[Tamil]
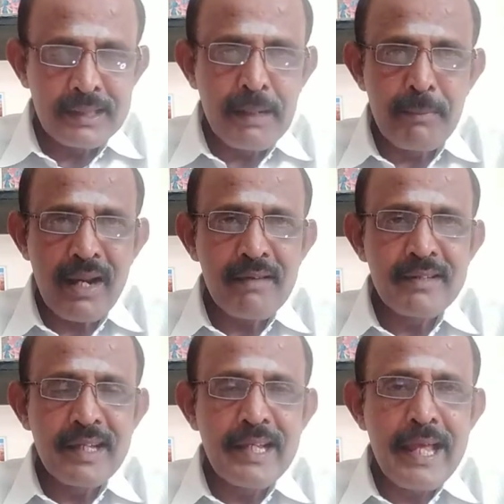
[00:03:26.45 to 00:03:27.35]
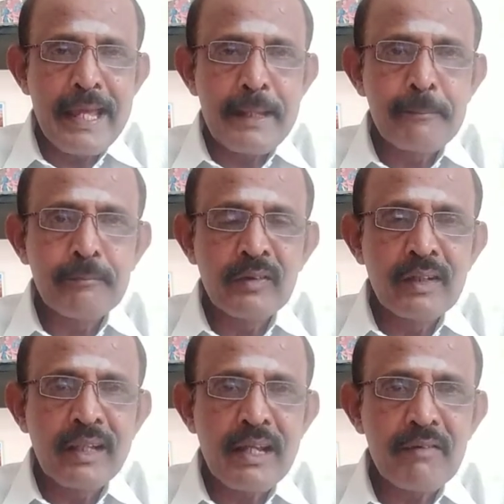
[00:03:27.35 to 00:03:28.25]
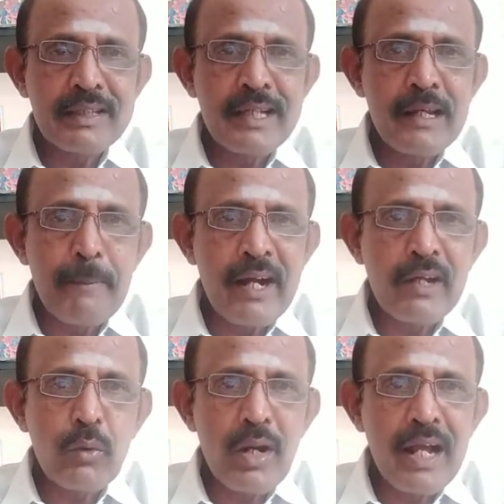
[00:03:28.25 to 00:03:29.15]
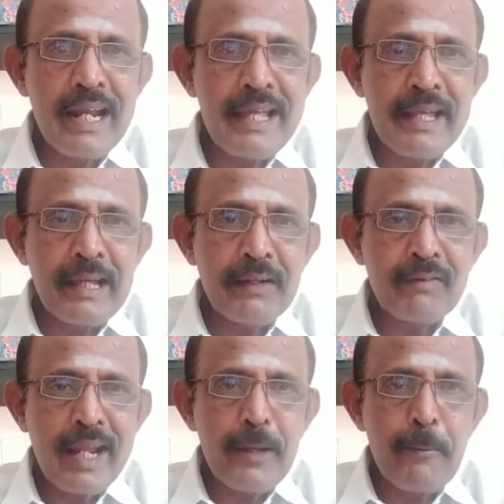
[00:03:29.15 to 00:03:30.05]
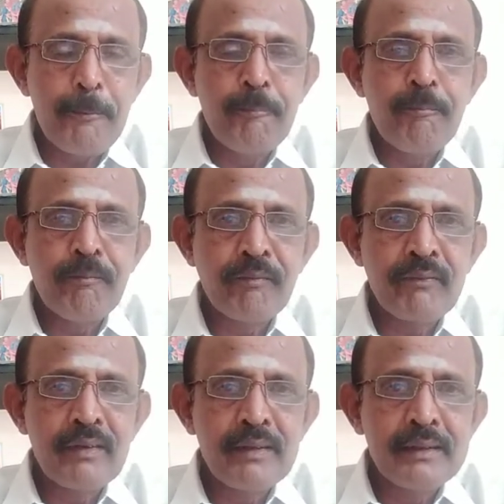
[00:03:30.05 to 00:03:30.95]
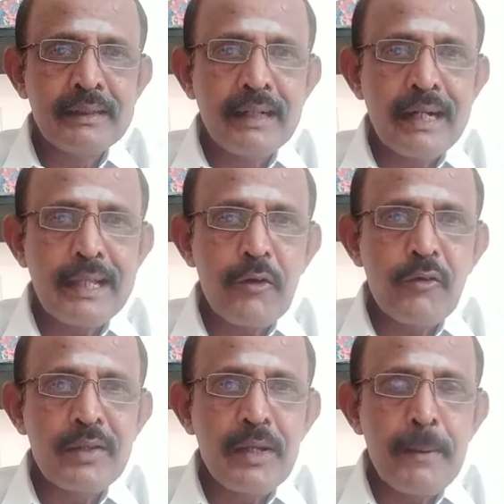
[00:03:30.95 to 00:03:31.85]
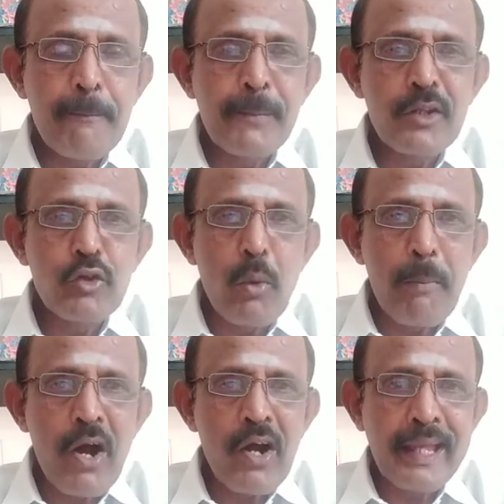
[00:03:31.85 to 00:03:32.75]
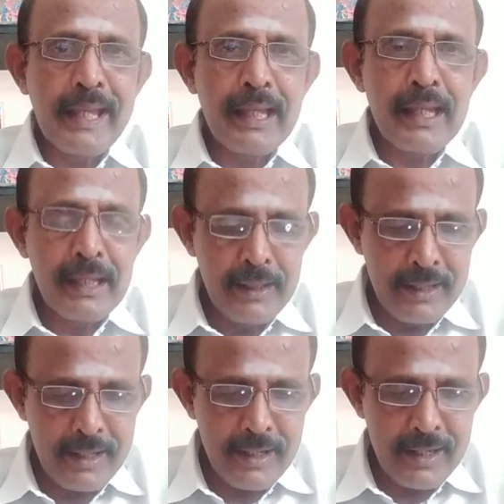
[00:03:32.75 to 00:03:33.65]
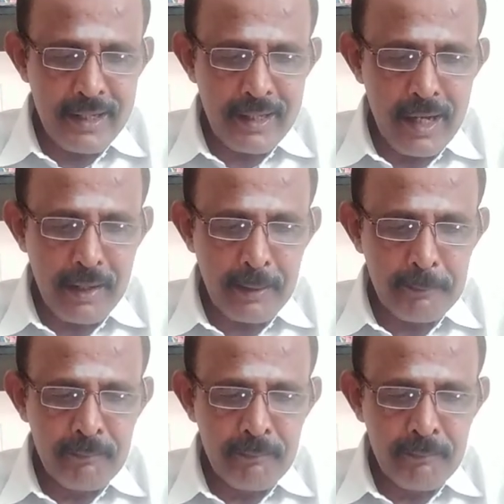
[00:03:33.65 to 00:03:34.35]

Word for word: சிம்ம ராசியிலே இருபத்தேழு பாகை ஒரு கலை வரைக்கும் அதாவது வந்து பாகை என்று இருக்கிறார்